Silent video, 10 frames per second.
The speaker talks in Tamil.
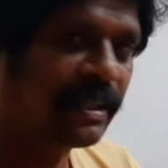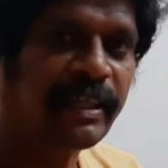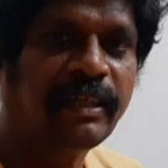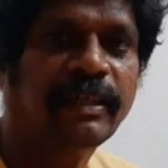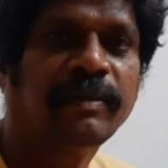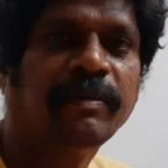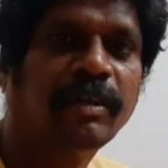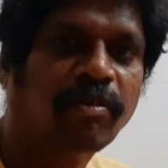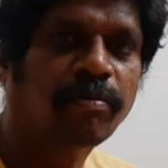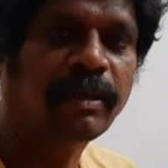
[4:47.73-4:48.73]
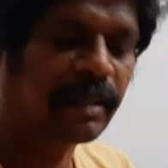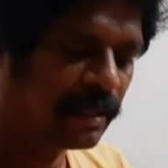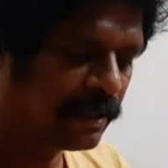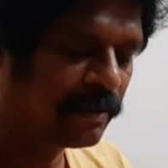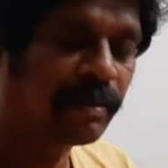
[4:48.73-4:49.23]
கேட்டிருக்கீங்க
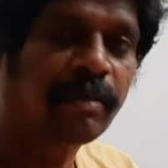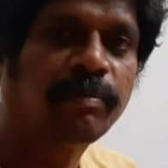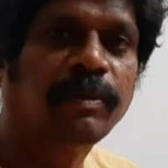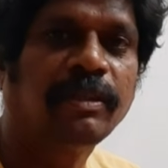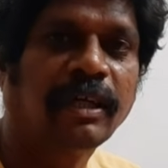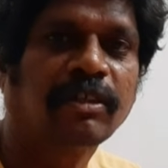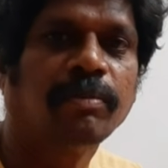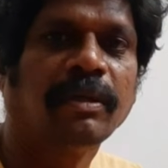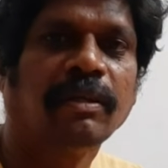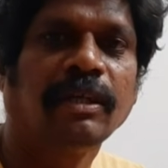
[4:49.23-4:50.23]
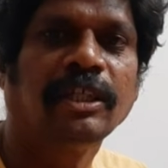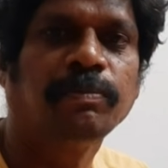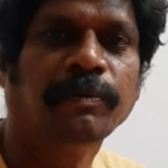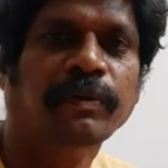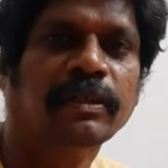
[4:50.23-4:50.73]
நவம்பருக்குல்ல இப்போ இந்த அக்டோபரில்
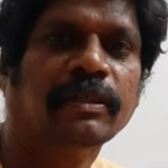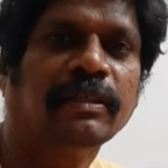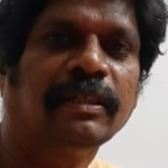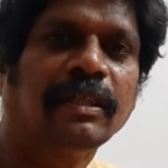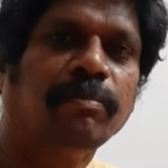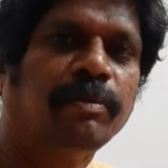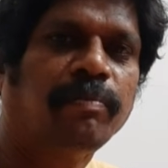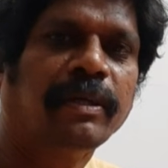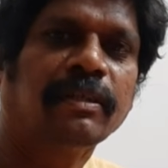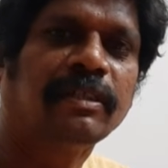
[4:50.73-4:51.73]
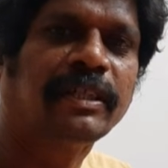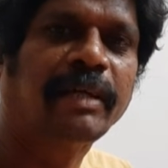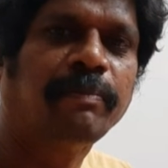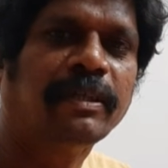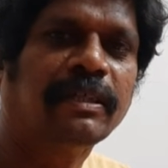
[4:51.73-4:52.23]
ரிலீஸ் பண்ணுவாங்க அதெல்லாம் புக் பண்ணுறதுக்கு
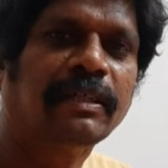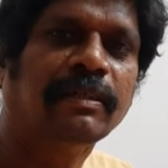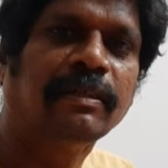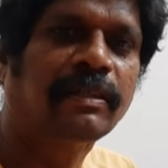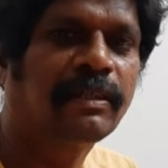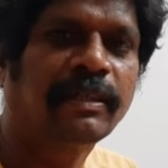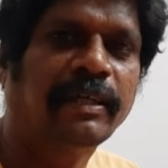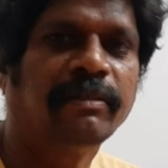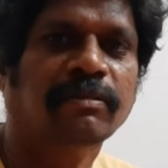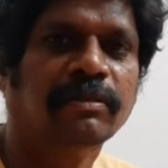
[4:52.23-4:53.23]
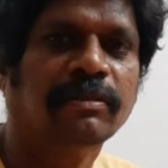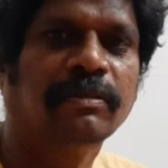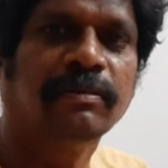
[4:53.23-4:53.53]
ட்ரை பண்ணுங்கள் கிடைக்கும்